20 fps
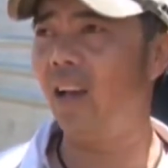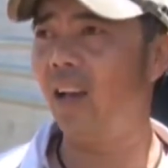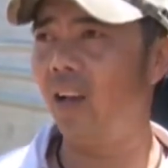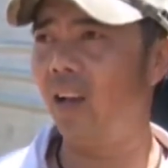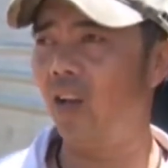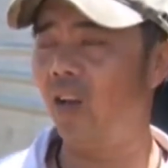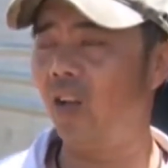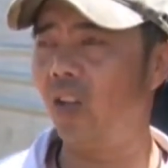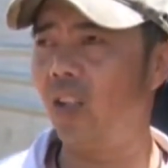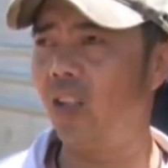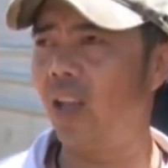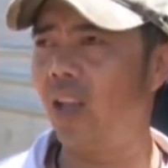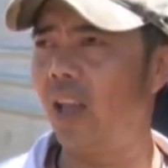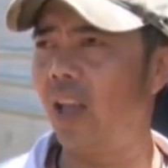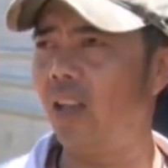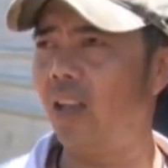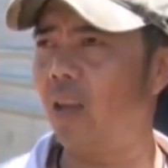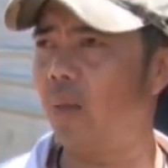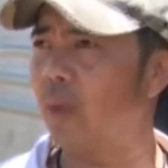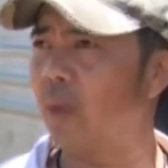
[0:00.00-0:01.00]
rồi
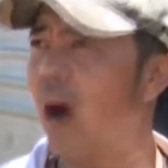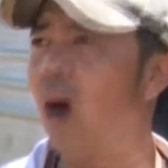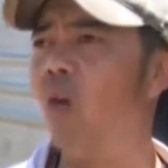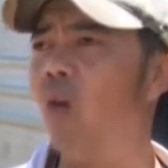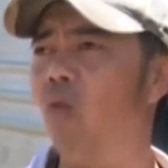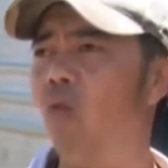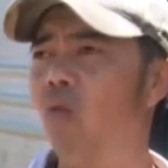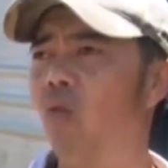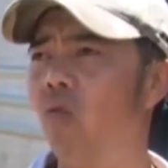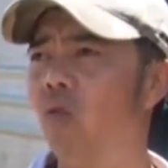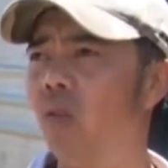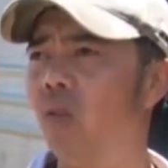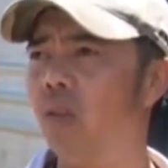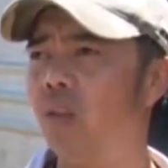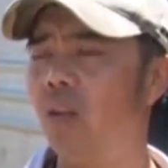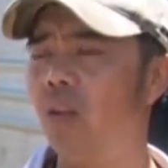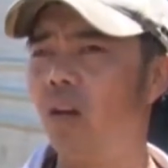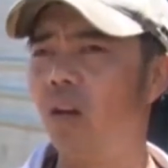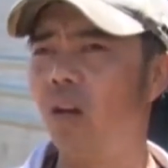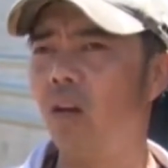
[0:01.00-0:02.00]
xe sập cầu
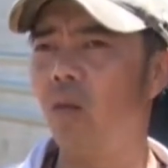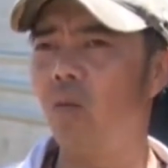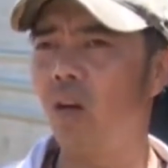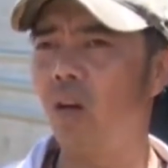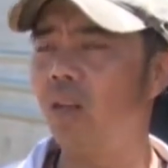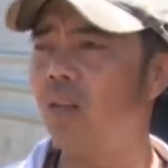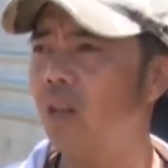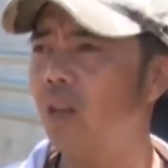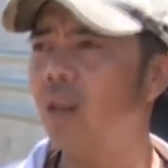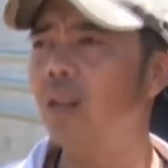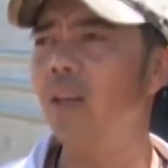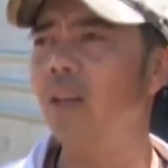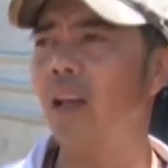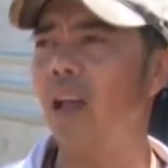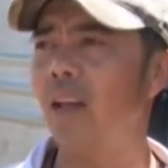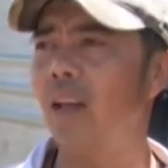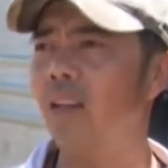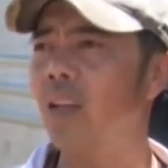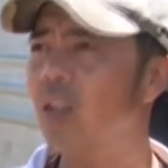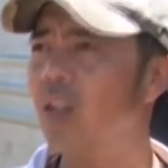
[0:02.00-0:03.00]
chứ còn không có dẫn đến
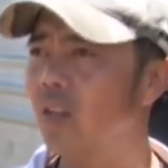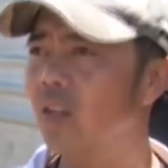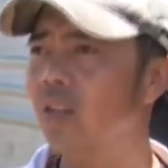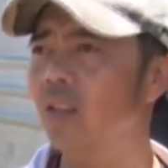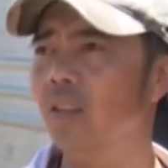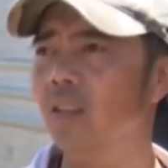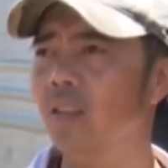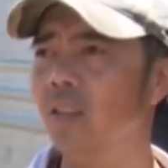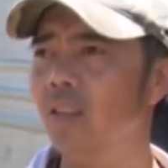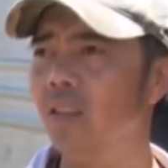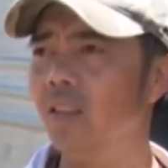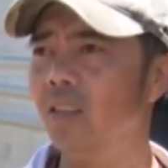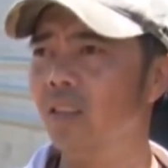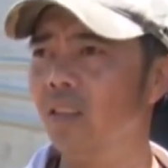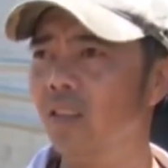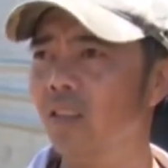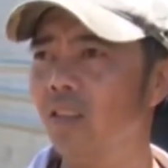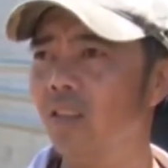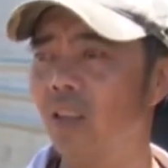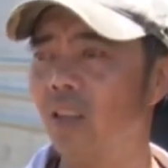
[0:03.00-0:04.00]
tai nạn chết người.
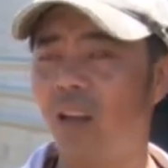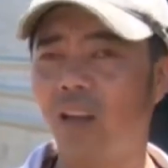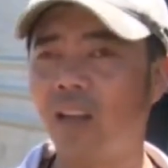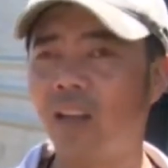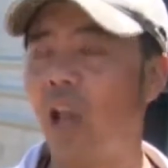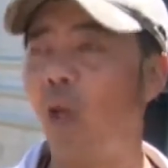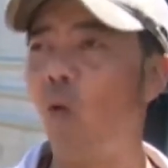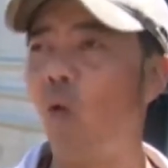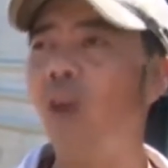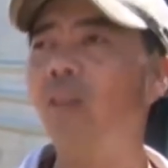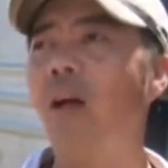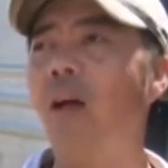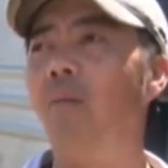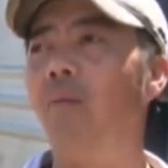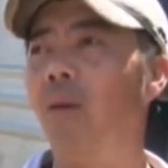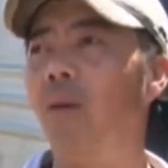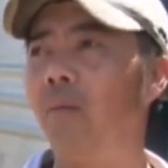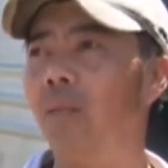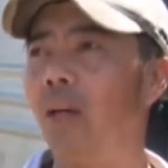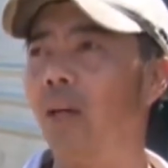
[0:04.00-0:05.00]
Tại chạy quá
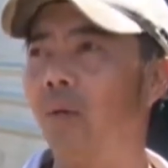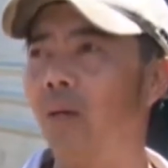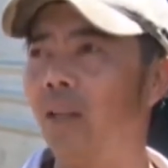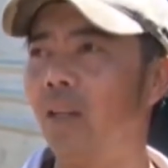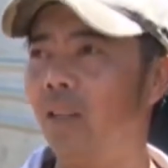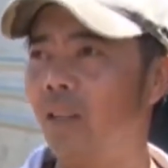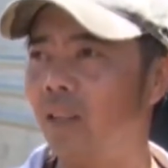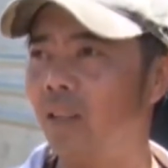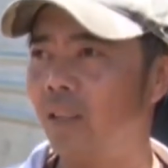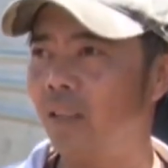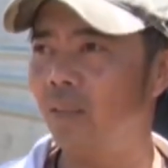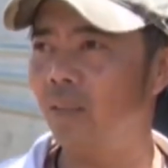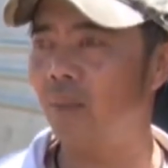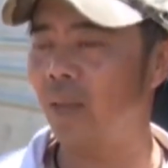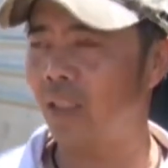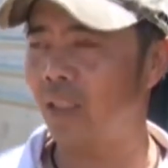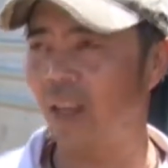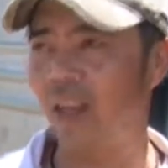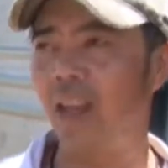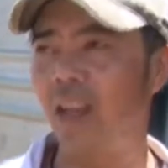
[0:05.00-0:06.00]
chậm mà làm sao mà
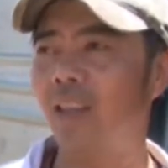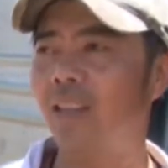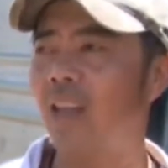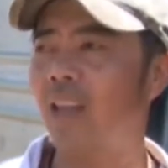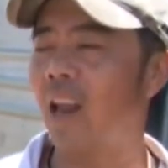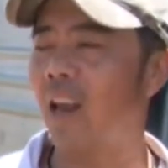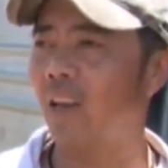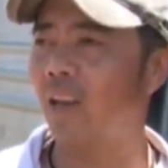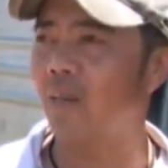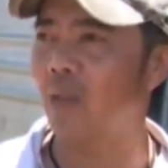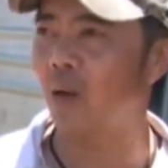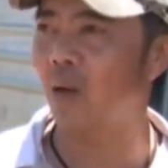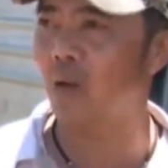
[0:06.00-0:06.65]
mang xảy ra tai nạn nghiêm trọng